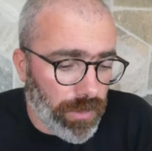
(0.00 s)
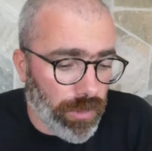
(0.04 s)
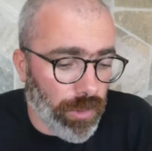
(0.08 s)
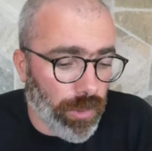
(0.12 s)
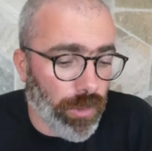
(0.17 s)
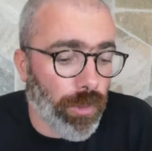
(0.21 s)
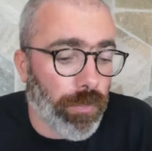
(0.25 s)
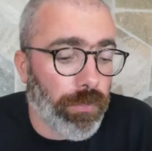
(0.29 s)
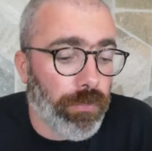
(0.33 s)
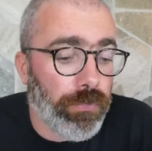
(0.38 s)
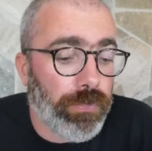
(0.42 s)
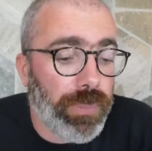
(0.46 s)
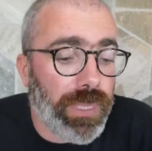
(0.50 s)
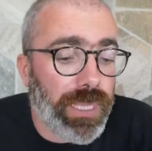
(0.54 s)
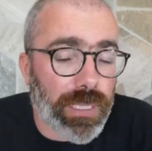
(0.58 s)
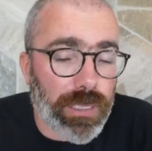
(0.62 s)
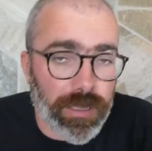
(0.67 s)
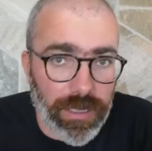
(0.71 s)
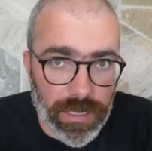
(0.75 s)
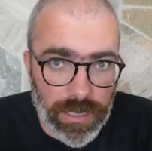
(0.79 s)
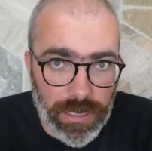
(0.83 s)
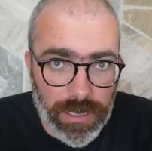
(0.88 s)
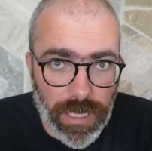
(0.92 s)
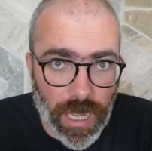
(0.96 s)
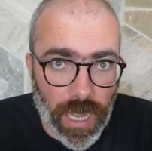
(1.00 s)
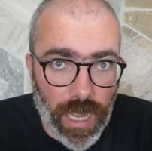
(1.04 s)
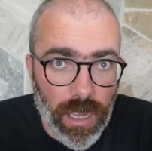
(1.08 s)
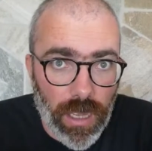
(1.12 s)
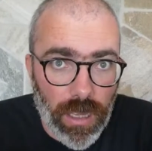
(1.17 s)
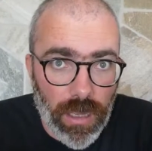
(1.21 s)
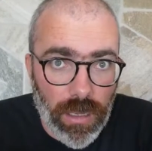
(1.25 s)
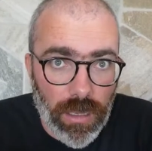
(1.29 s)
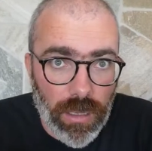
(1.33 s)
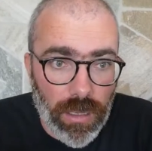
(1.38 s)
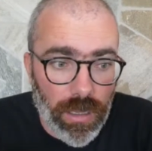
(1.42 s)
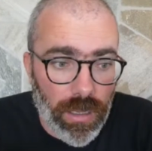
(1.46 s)
Dans le pire des cas,
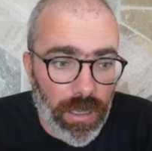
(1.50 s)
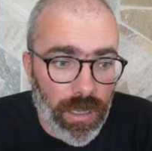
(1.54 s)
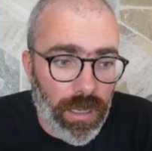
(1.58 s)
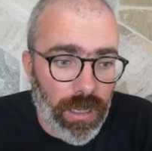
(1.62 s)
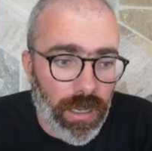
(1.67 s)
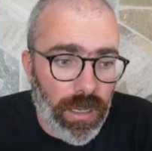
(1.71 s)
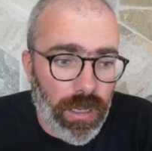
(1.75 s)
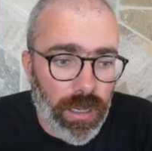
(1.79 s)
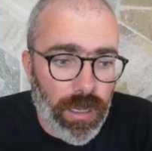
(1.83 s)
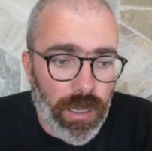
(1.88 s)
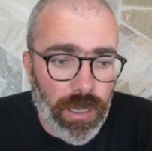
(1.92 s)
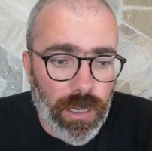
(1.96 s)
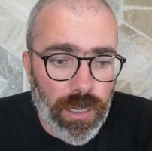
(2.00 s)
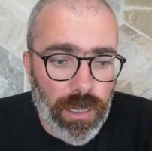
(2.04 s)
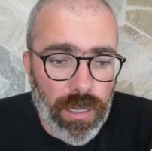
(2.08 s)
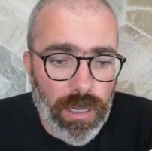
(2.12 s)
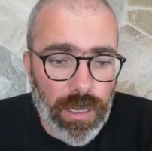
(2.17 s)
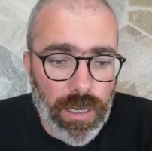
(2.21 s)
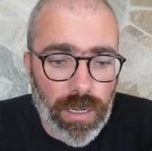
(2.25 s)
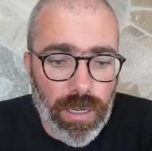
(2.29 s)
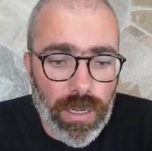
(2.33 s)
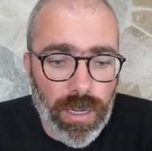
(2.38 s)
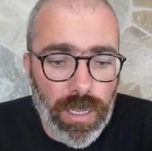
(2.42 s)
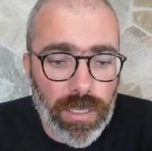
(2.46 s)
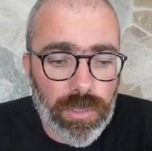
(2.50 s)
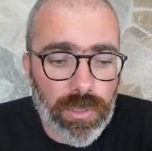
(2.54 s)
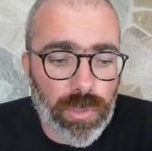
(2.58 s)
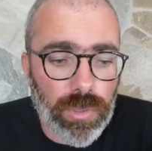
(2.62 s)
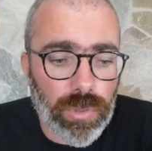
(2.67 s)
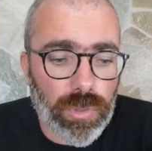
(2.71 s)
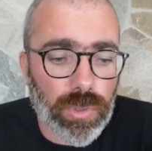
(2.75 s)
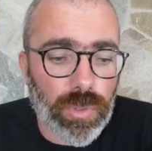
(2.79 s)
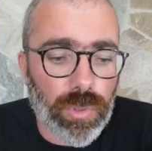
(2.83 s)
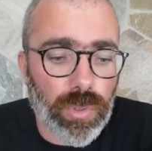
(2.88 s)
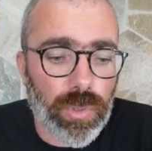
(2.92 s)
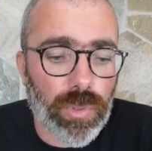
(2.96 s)
l'un
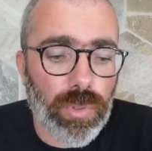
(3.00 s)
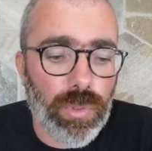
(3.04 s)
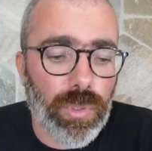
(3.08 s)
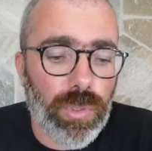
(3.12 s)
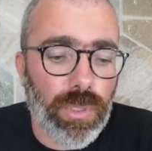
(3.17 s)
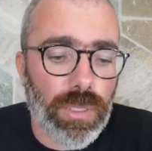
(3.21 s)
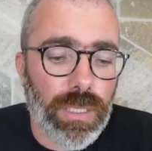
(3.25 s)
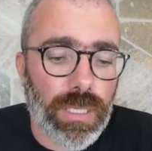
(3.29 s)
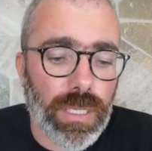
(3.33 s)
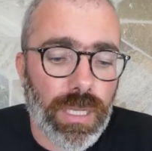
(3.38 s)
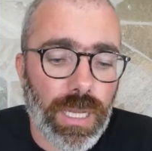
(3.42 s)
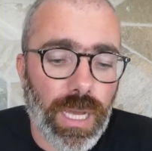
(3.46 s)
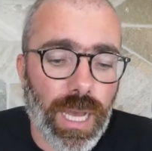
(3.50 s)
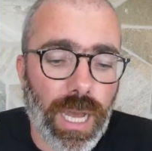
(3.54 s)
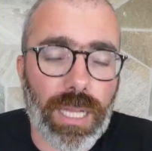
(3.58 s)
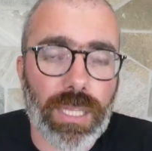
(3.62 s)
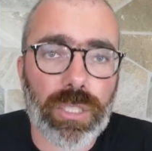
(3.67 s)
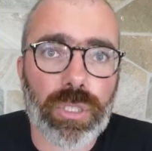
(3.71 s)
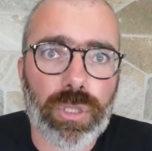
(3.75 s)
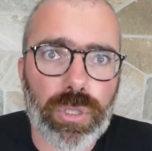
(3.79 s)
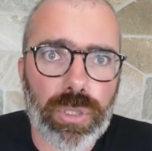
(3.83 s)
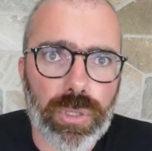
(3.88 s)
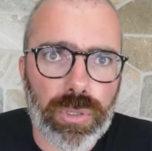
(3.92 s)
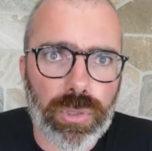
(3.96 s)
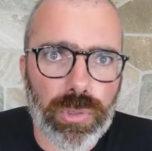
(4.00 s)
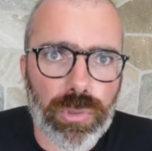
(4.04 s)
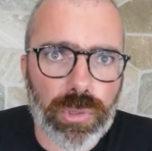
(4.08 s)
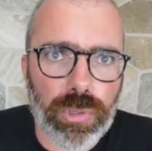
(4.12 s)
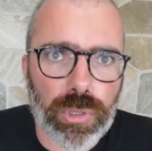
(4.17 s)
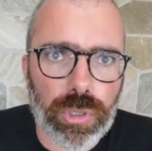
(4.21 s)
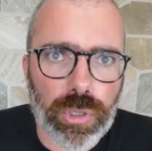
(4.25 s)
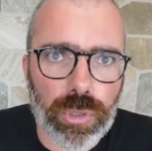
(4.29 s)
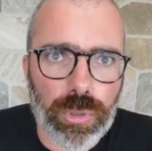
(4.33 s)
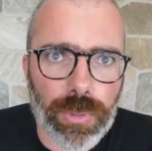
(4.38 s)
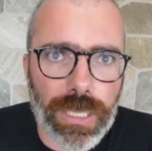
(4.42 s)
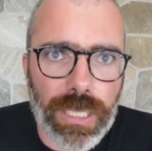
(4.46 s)
d'entre eux crache son
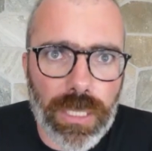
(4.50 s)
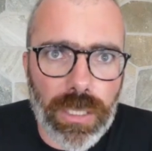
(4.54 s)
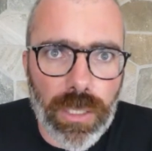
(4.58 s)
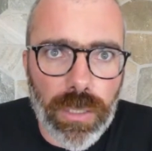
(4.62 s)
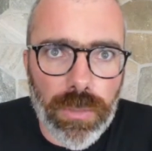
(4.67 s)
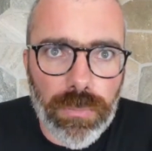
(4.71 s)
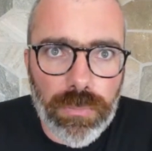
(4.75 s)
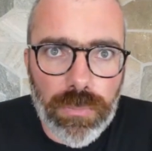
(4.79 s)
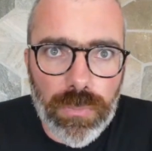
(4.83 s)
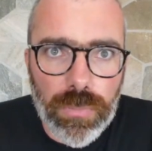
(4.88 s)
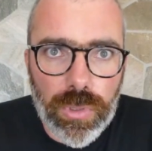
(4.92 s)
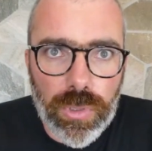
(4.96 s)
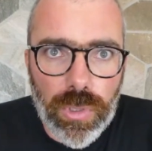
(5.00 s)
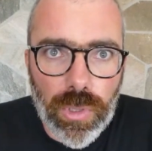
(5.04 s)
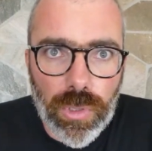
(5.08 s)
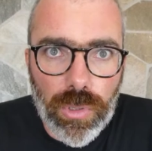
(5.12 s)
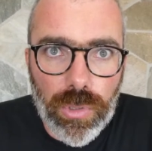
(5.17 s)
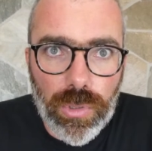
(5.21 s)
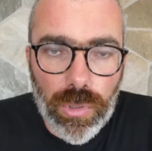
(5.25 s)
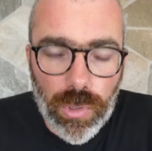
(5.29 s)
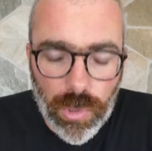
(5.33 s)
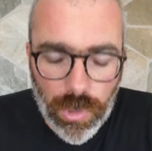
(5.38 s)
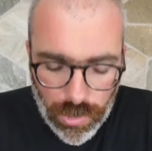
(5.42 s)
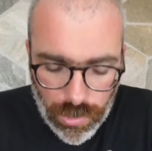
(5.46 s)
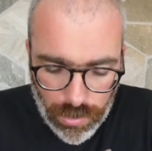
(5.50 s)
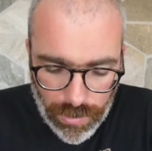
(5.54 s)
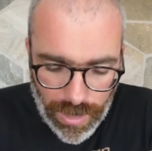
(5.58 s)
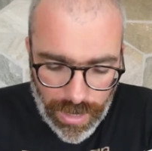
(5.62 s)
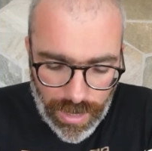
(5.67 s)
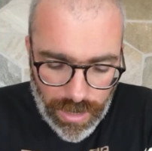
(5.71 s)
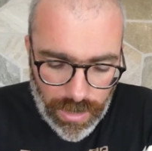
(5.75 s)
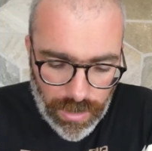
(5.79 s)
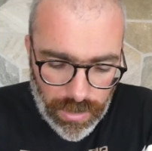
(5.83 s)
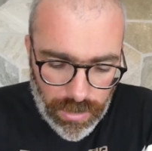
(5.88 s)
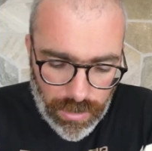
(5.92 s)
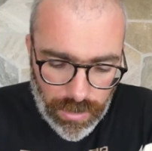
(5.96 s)
chewing-gum sur le
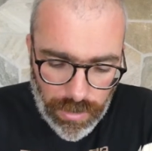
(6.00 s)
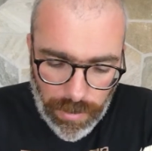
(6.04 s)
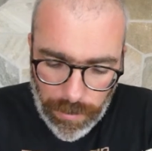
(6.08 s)
trottoir.